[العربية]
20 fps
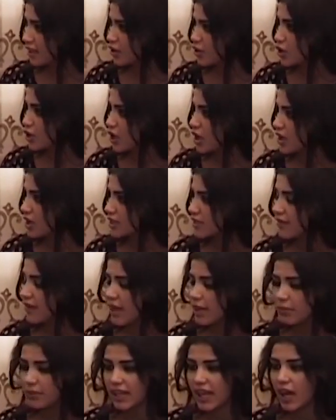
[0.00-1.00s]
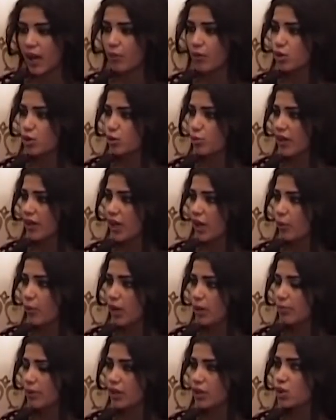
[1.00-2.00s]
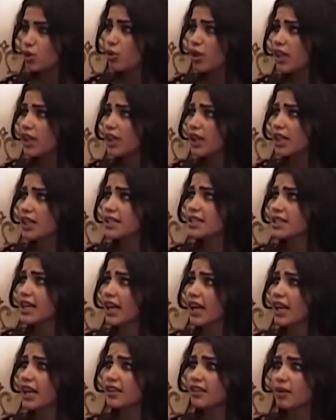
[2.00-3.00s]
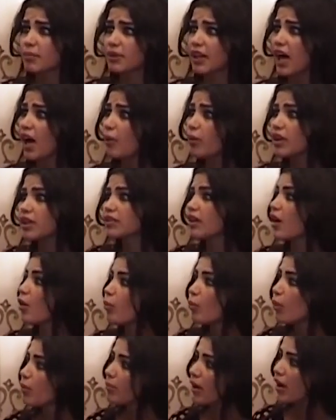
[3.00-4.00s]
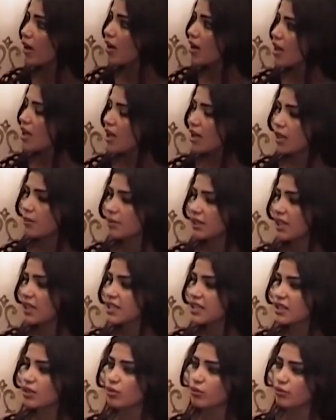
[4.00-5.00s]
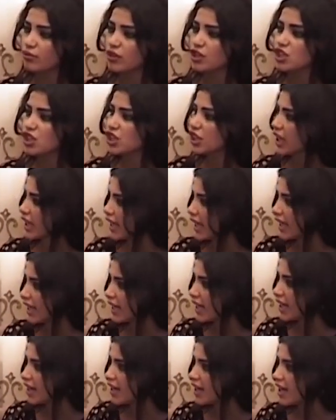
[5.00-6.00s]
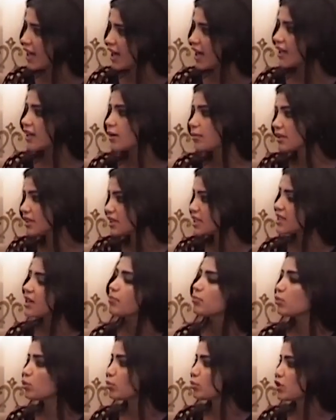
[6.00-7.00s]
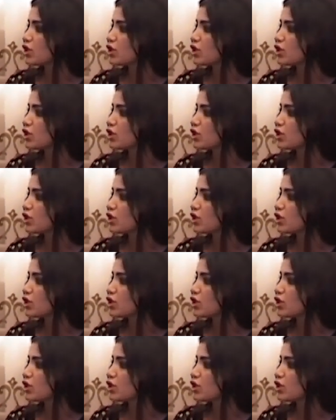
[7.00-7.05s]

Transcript: عند الشخص فهل بتحاول جمانة وهبي شو هي الثغرات اللي بتحاول تقومها اللي بتحس انه في شيء خلل انا بدي ظبطه